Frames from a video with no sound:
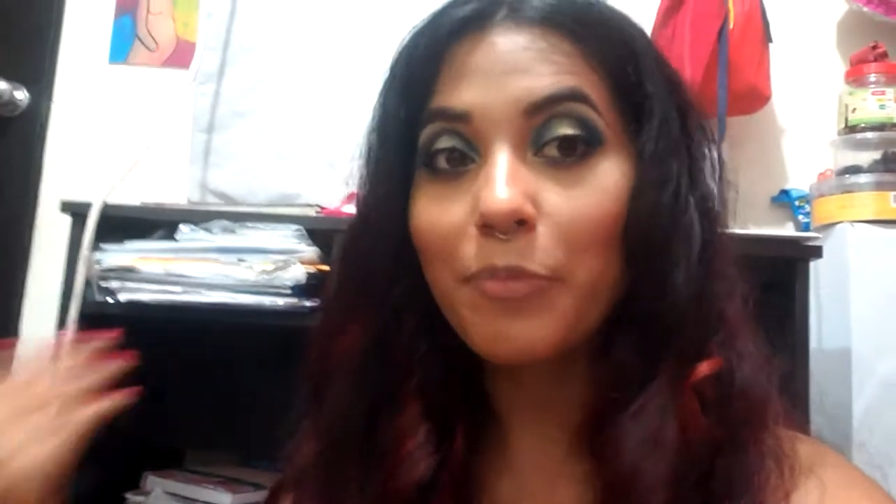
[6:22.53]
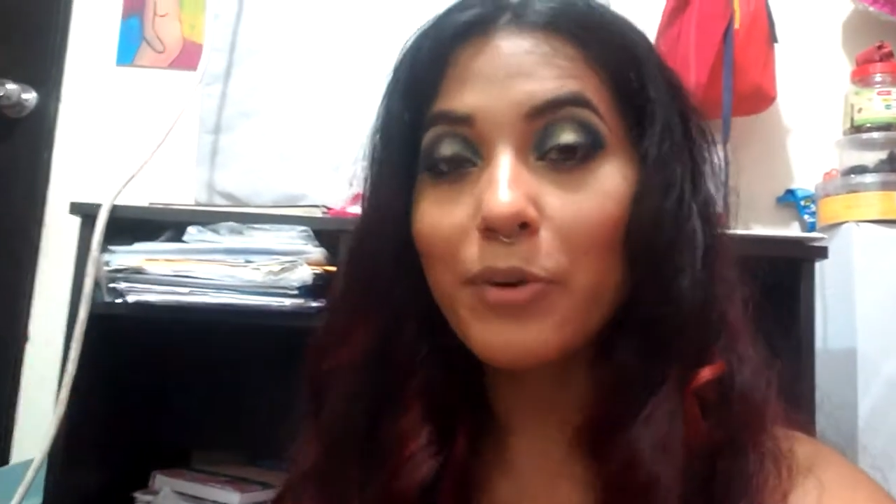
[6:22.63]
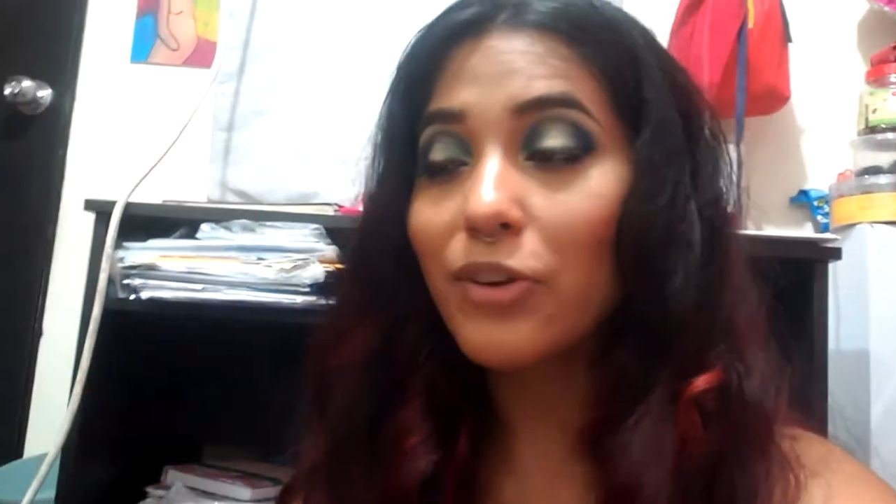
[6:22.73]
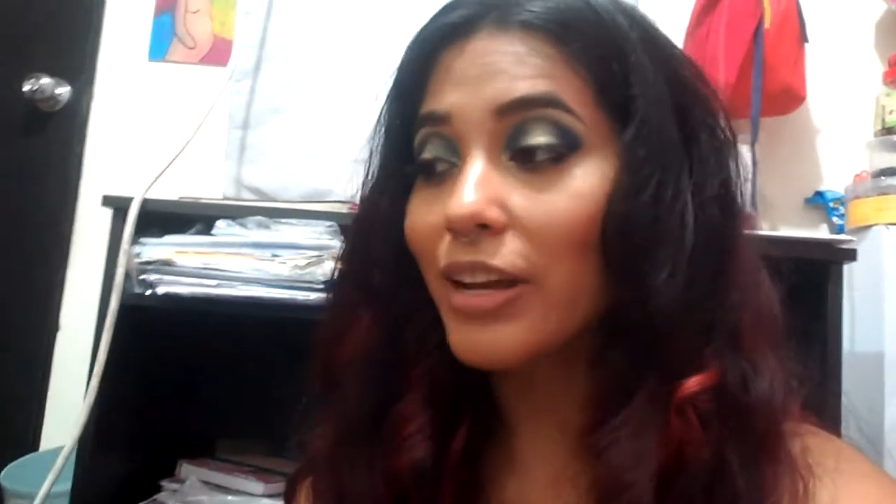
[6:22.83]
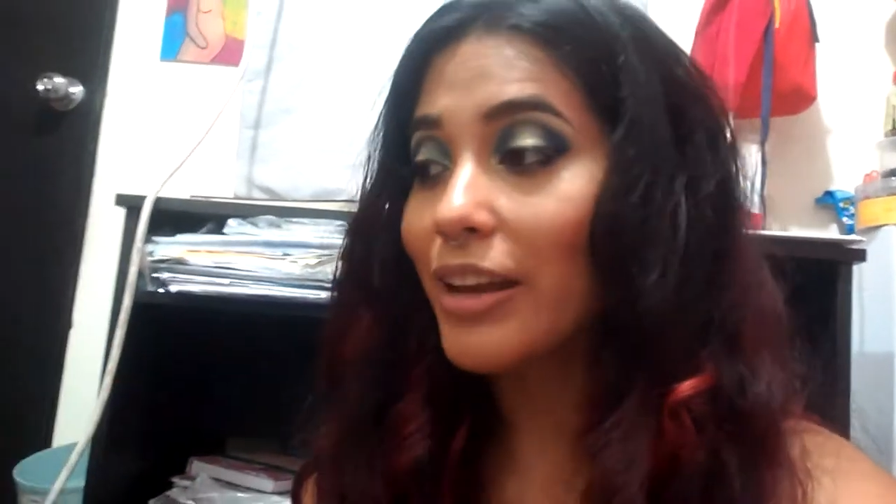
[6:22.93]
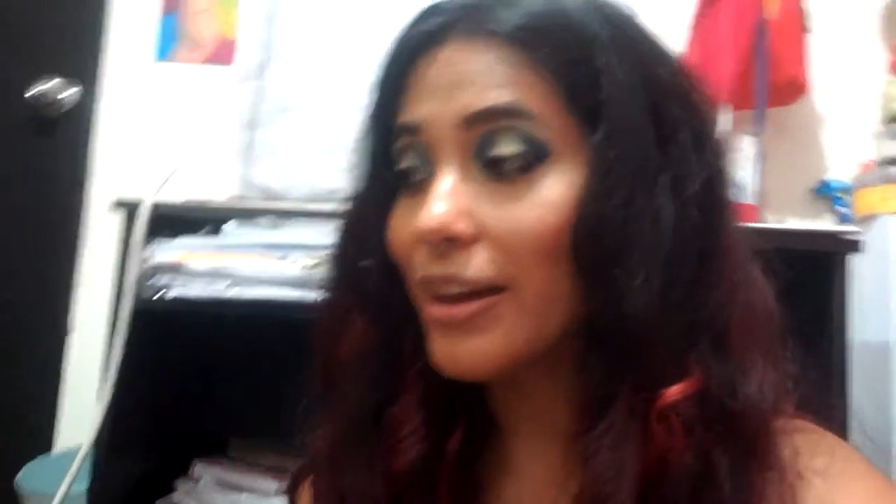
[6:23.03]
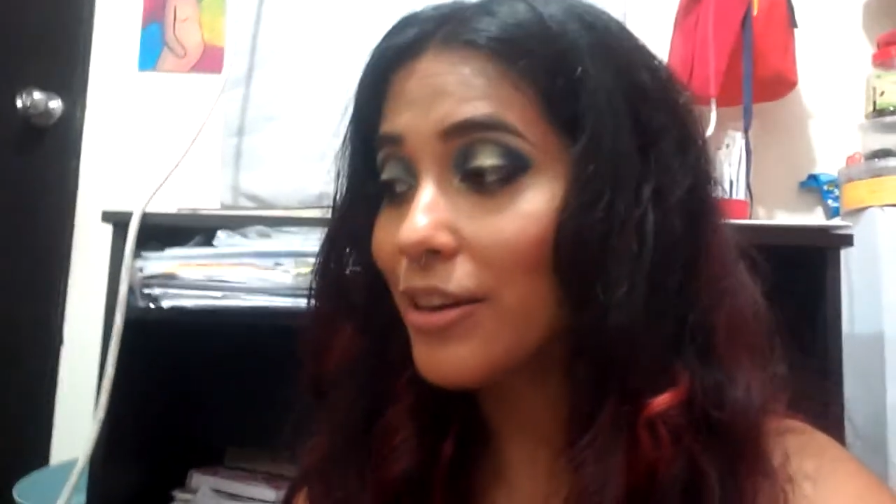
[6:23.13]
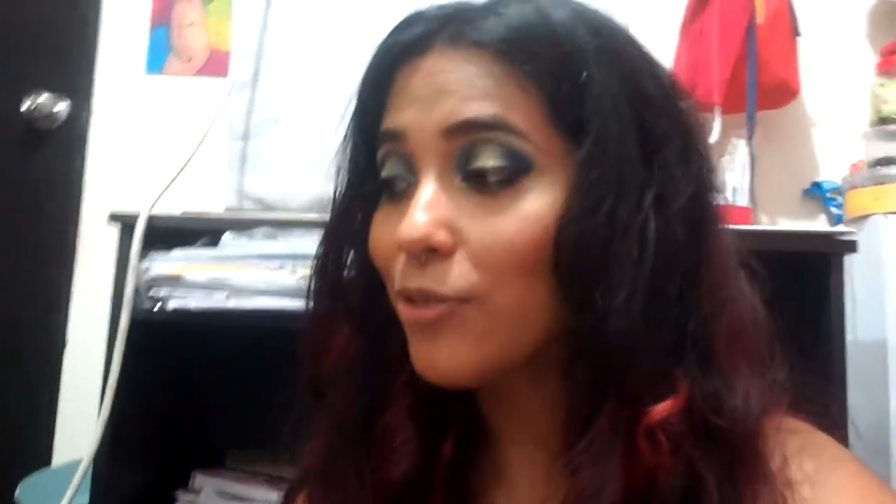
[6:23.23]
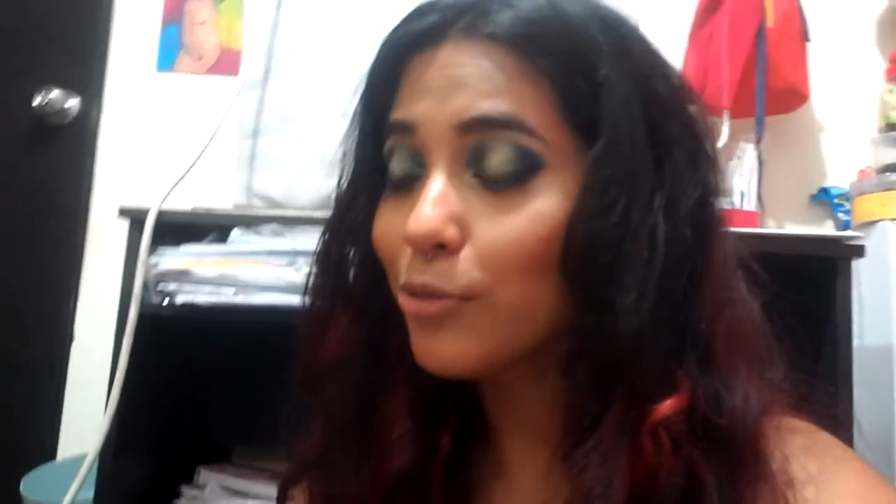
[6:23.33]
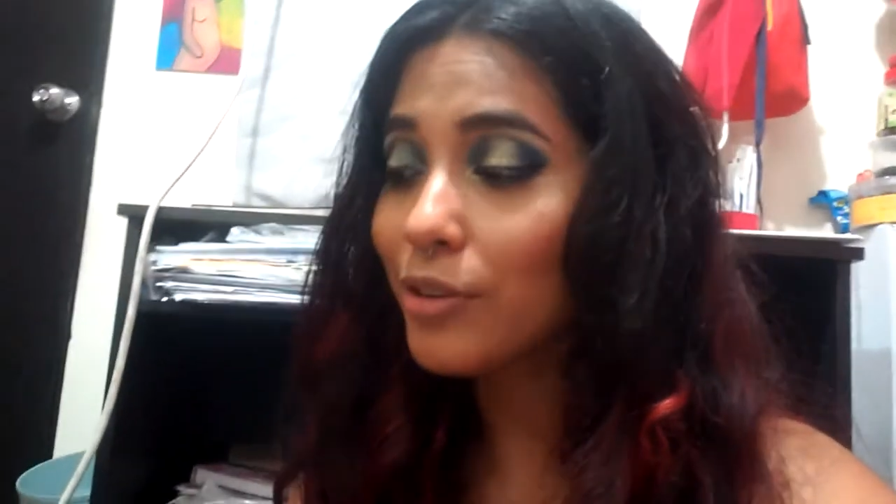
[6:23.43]
Espero que les
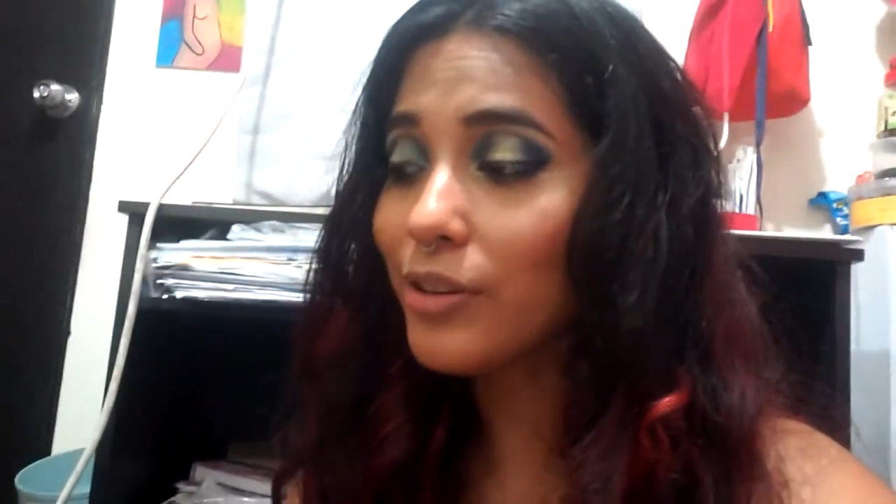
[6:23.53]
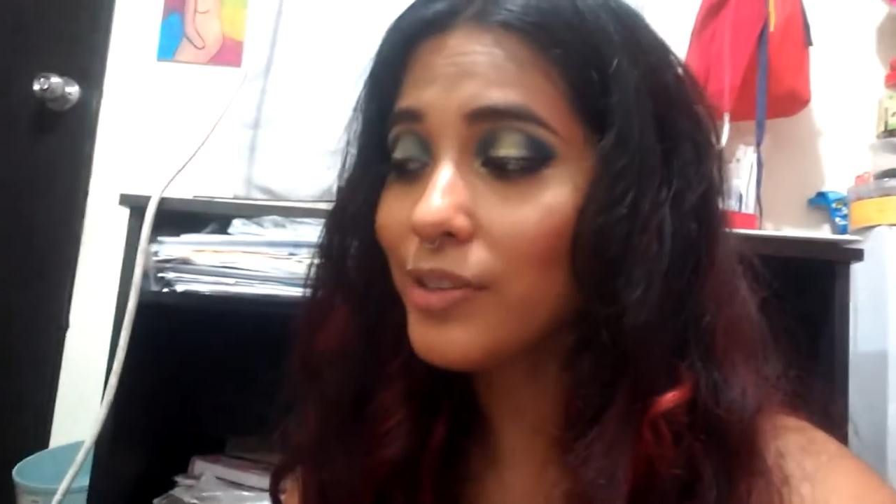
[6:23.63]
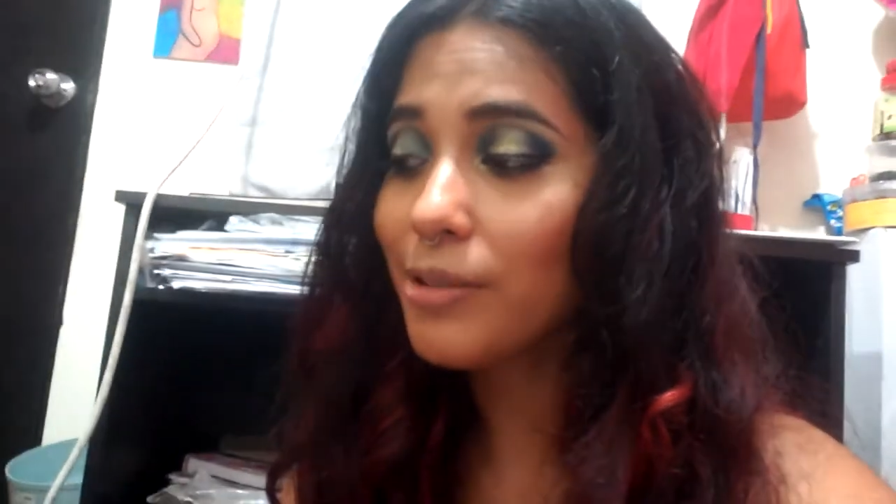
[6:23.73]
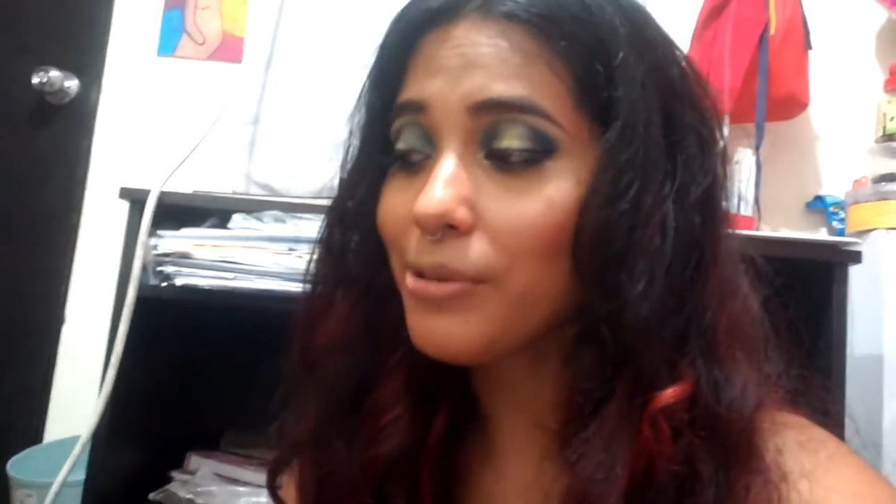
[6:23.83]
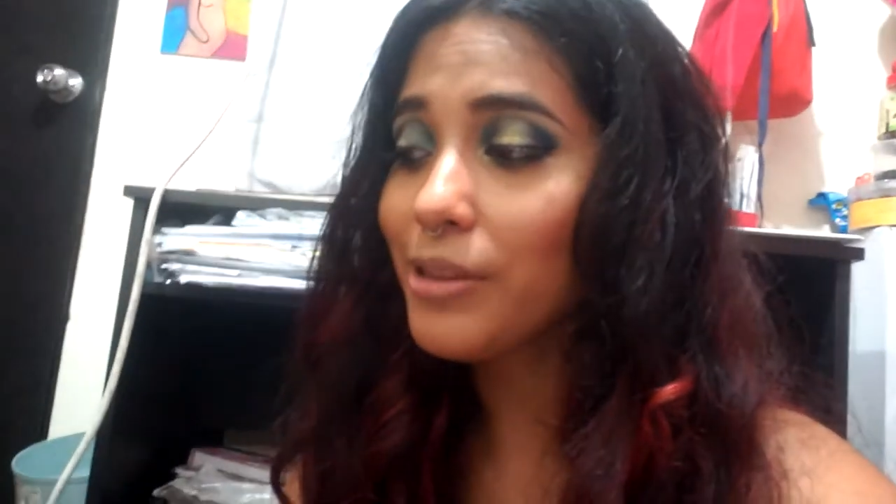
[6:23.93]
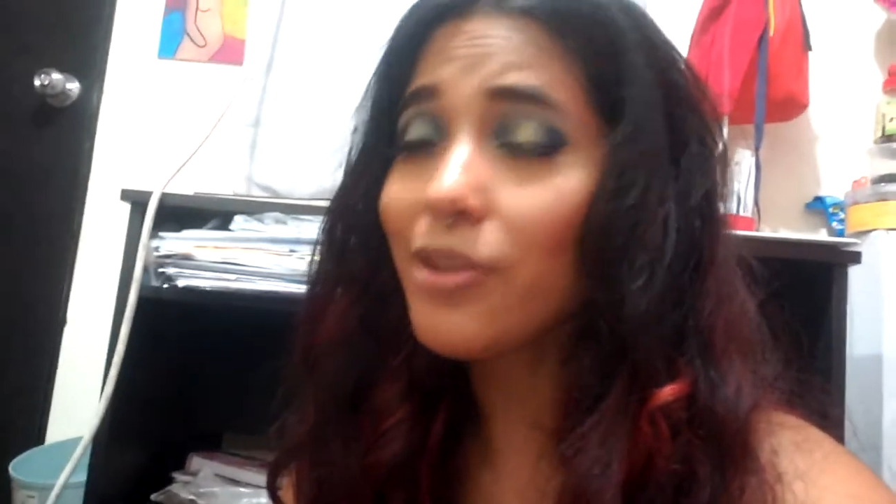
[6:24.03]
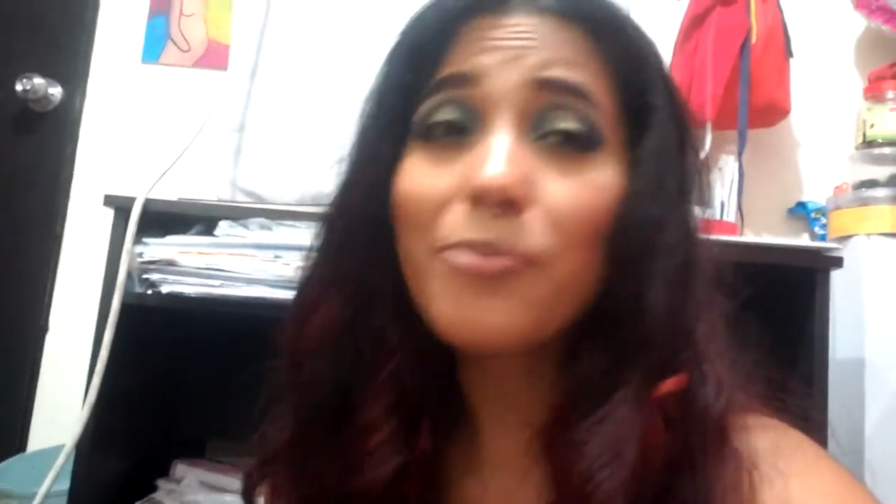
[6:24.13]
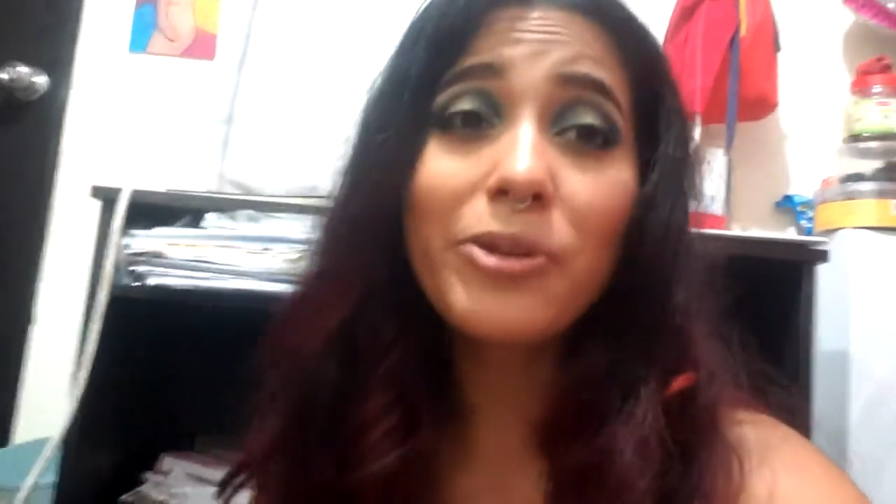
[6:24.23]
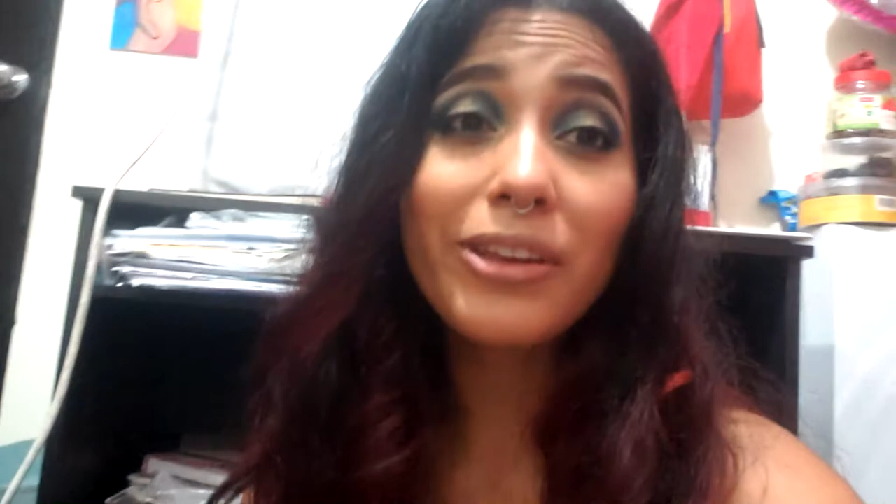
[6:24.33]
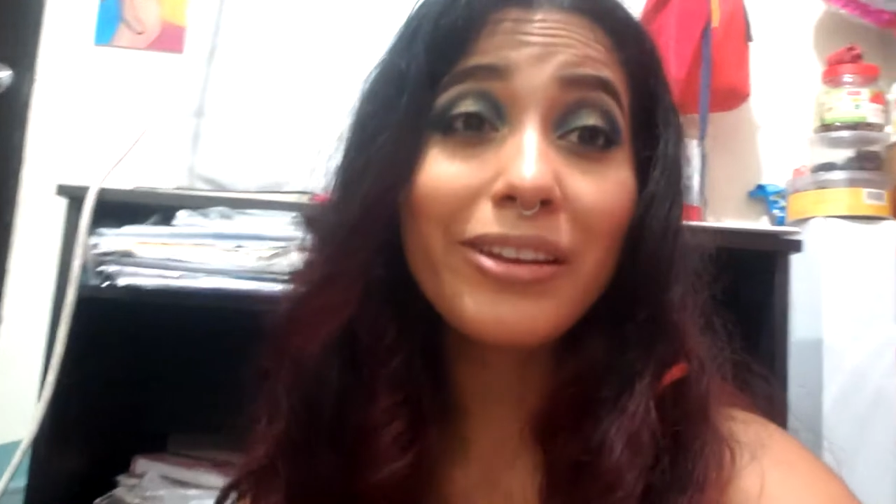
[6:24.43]
haya gustado este
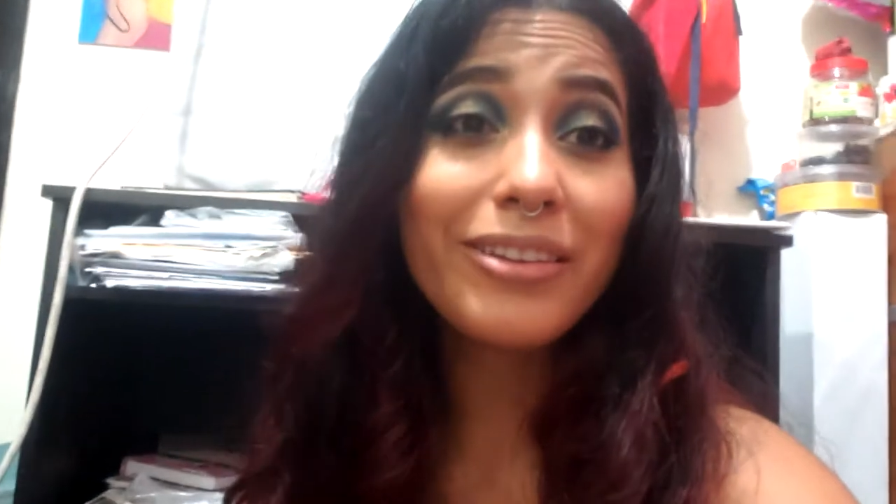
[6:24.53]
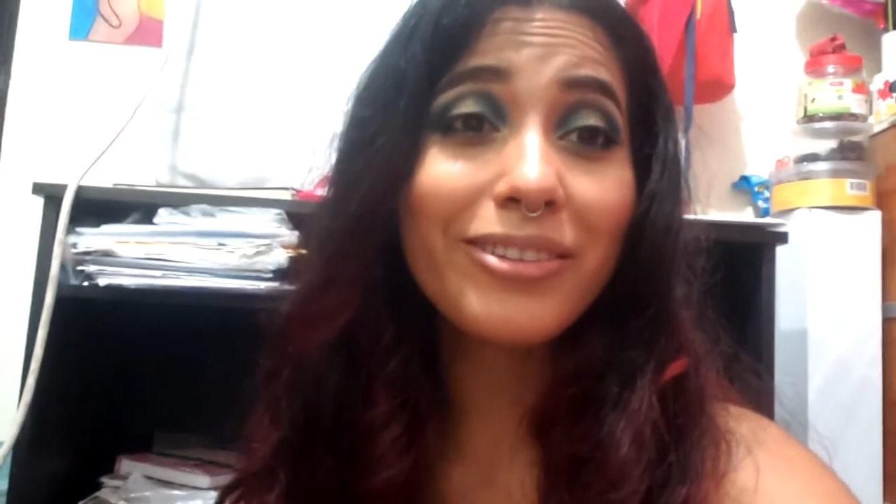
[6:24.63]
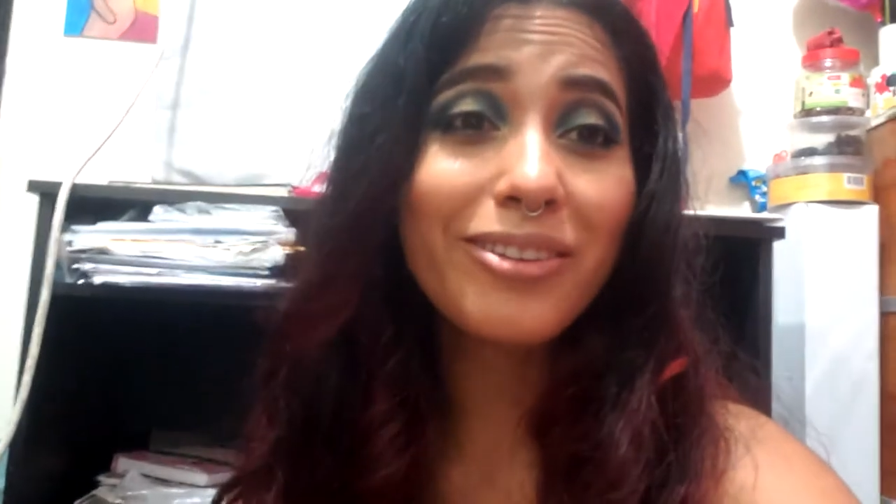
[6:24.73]
video porque les